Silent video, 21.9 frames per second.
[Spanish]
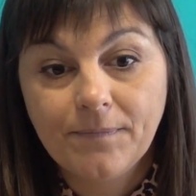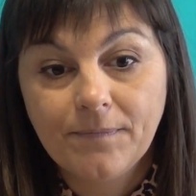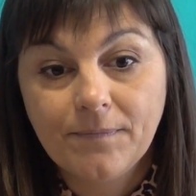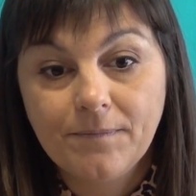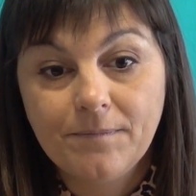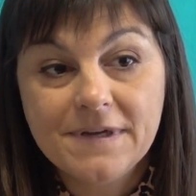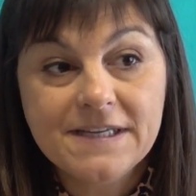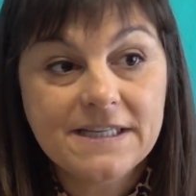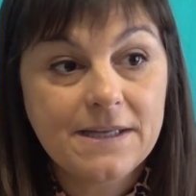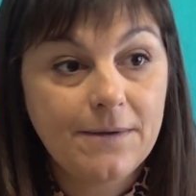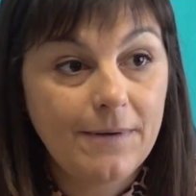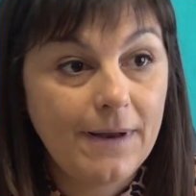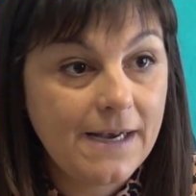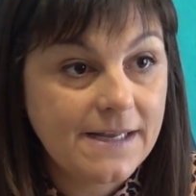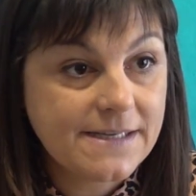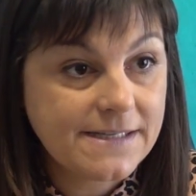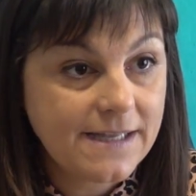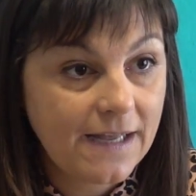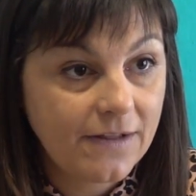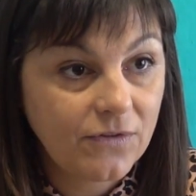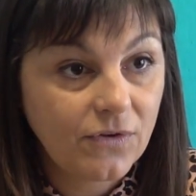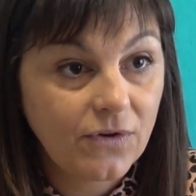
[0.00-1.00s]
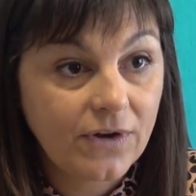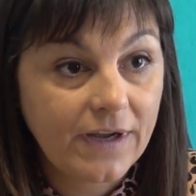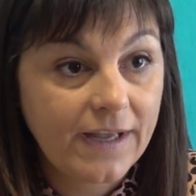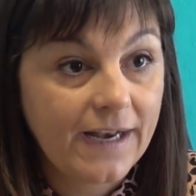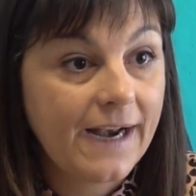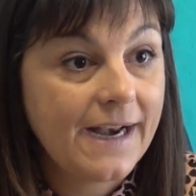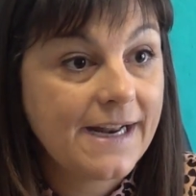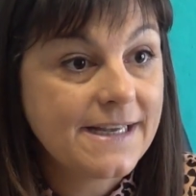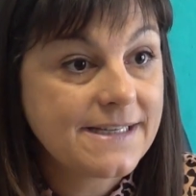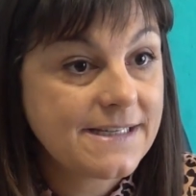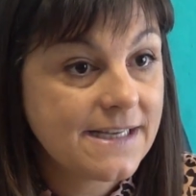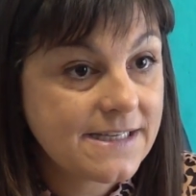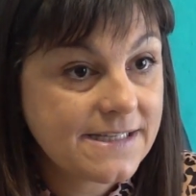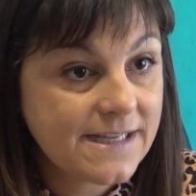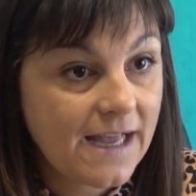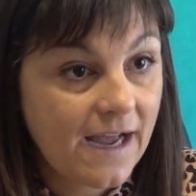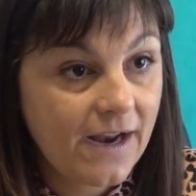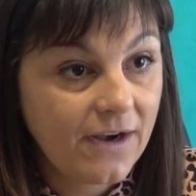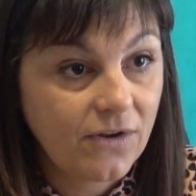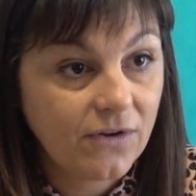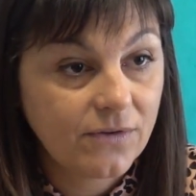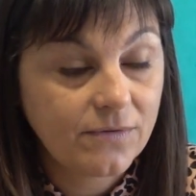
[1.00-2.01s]
visibilizando que era
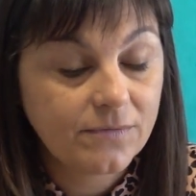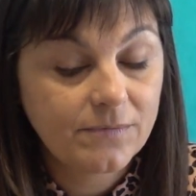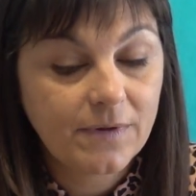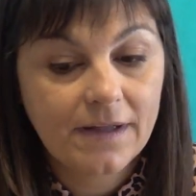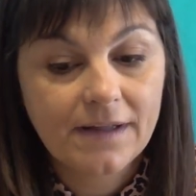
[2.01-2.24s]
necesario.